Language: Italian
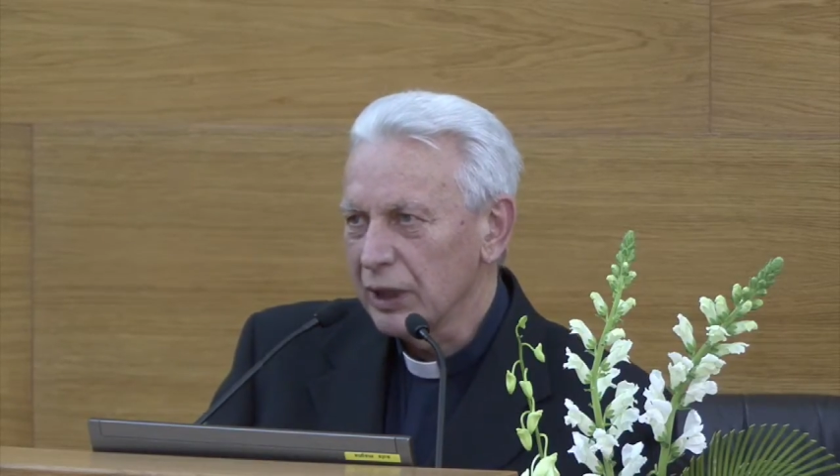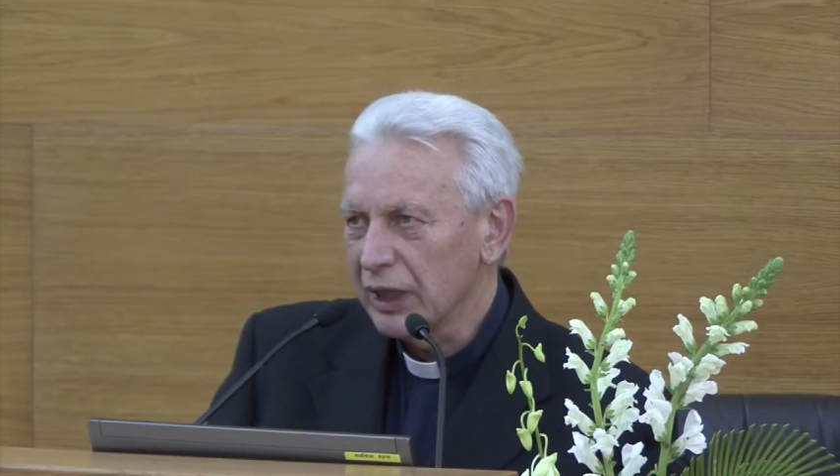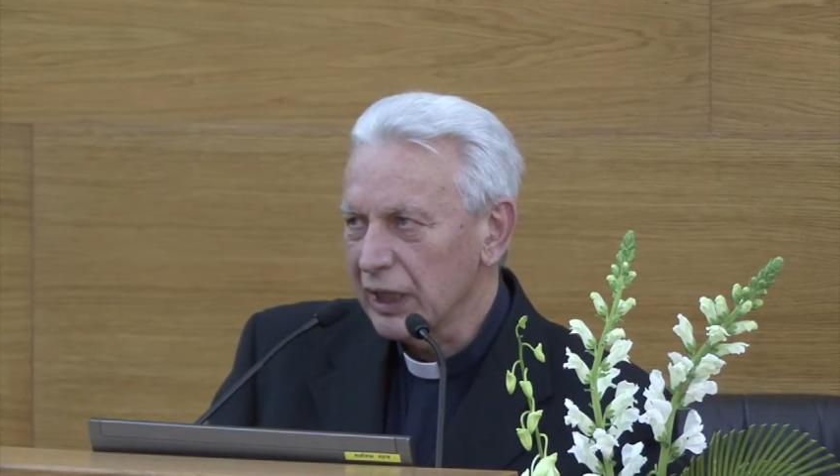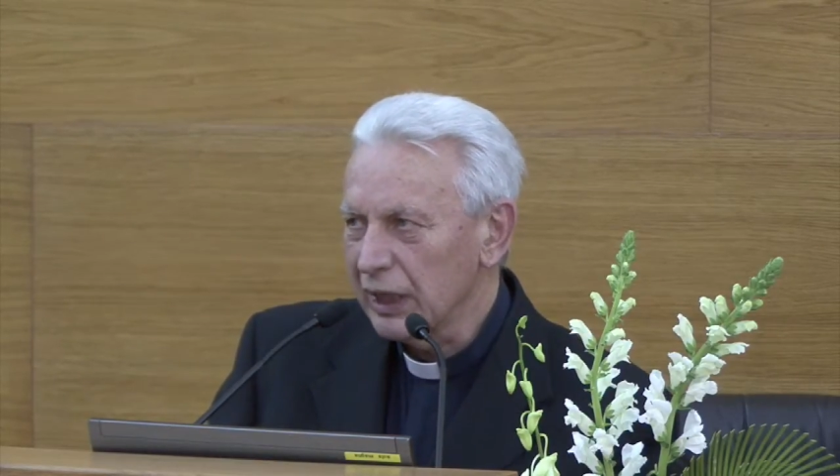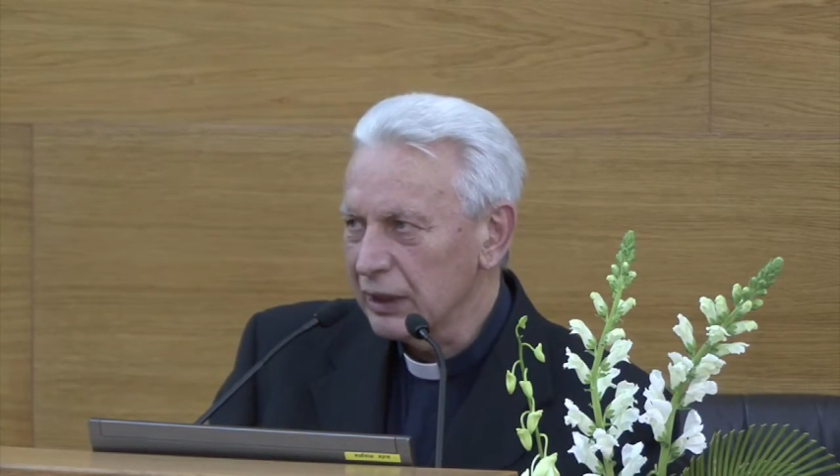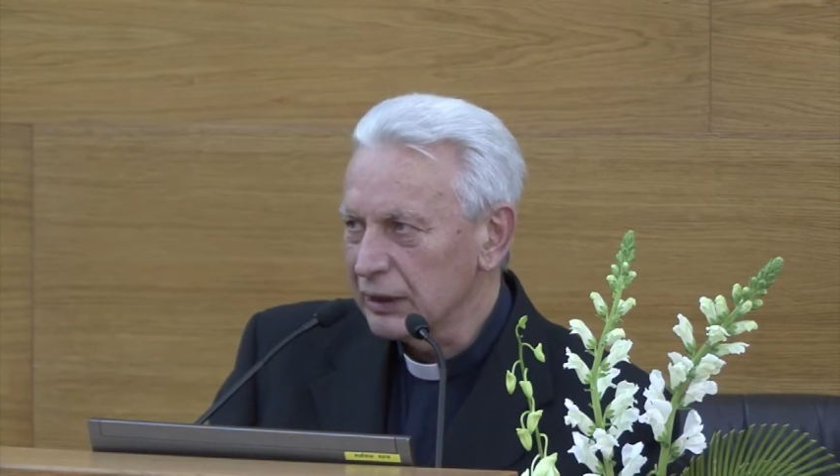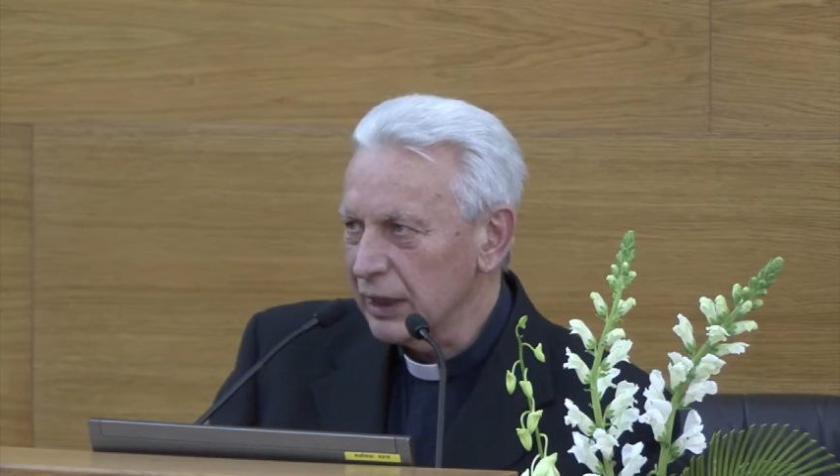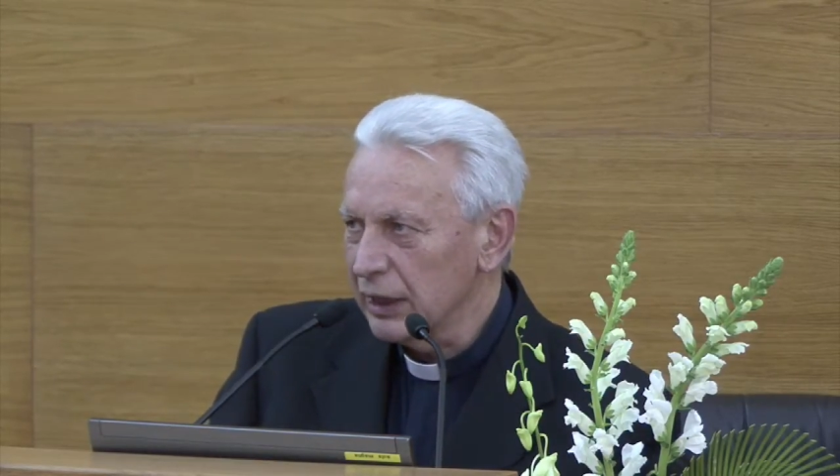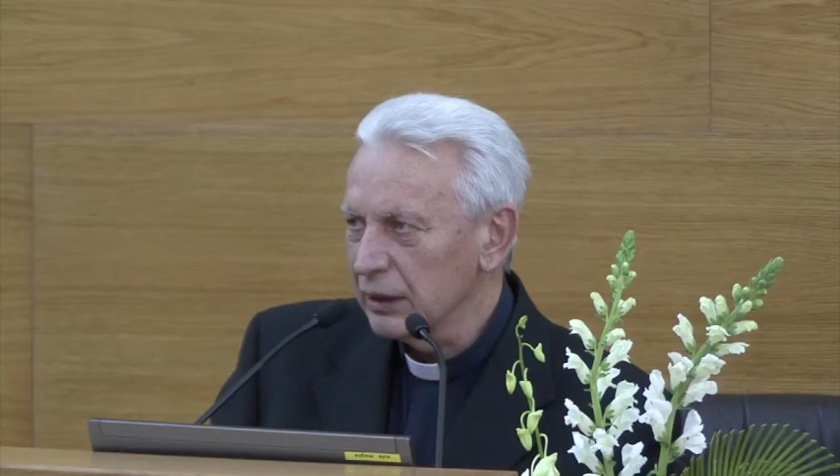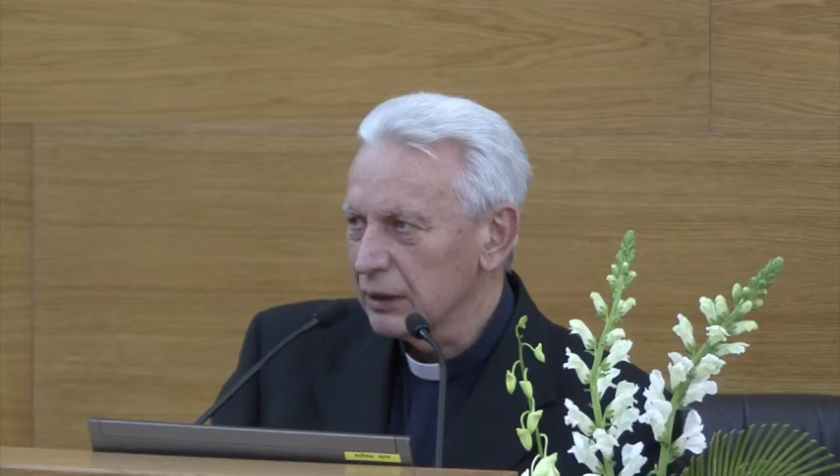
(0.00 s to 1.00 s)
con la
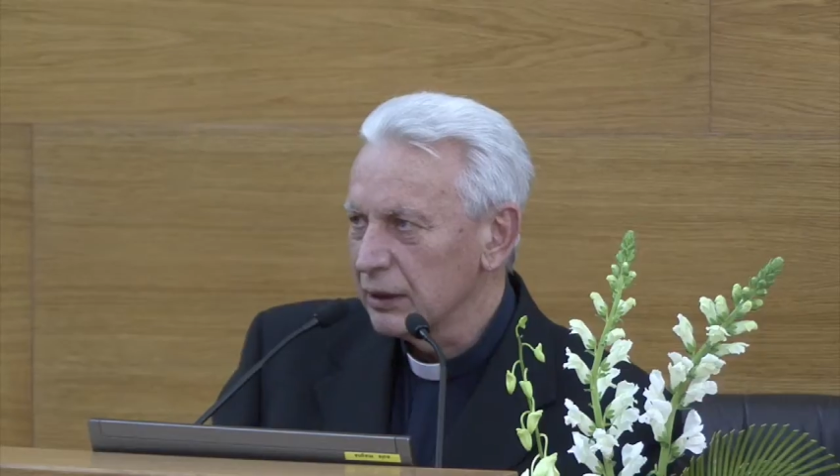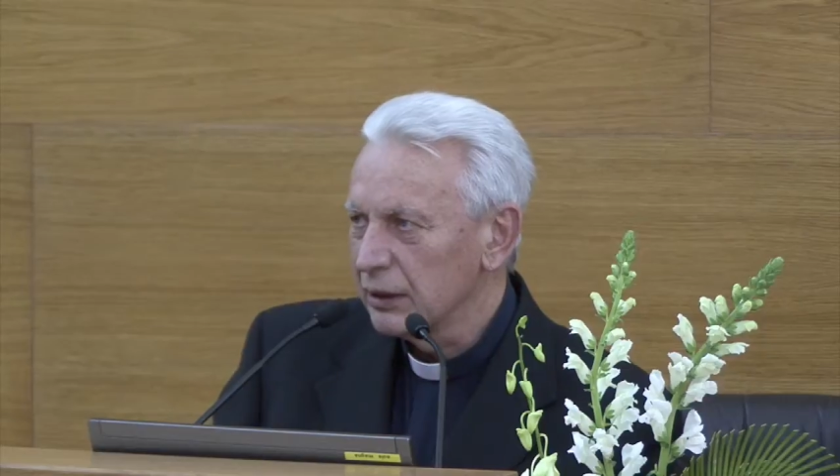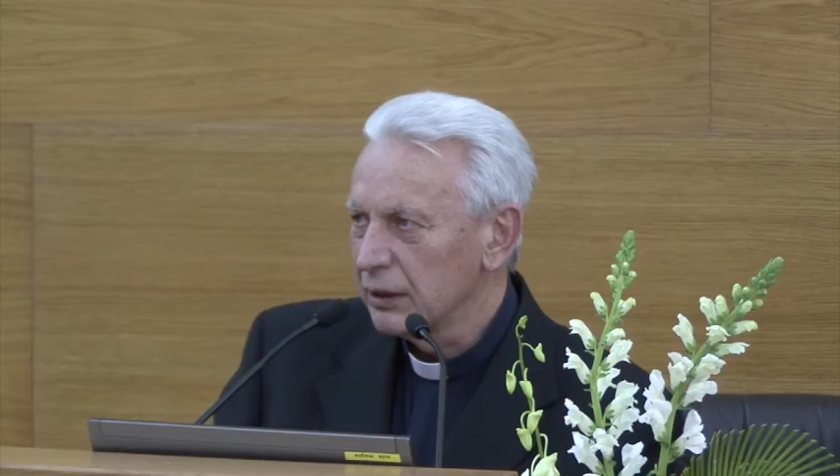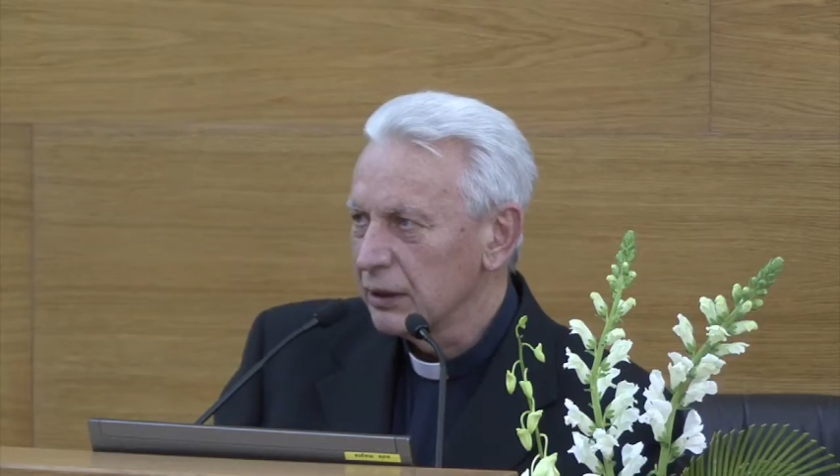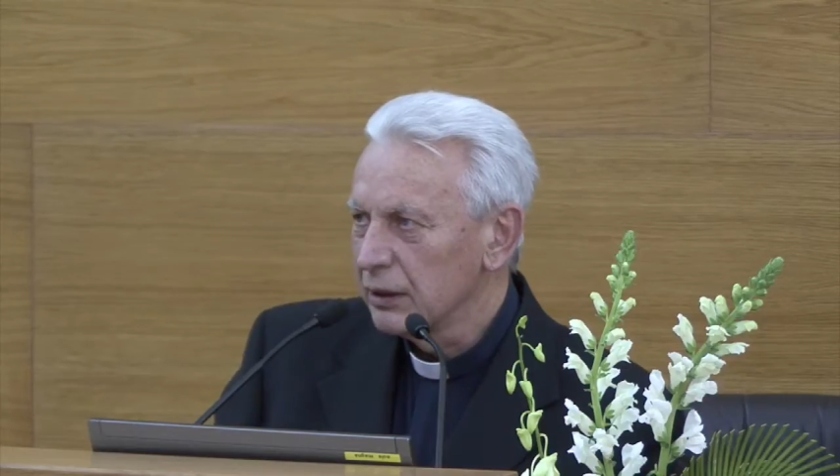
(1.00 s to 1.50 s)
realtà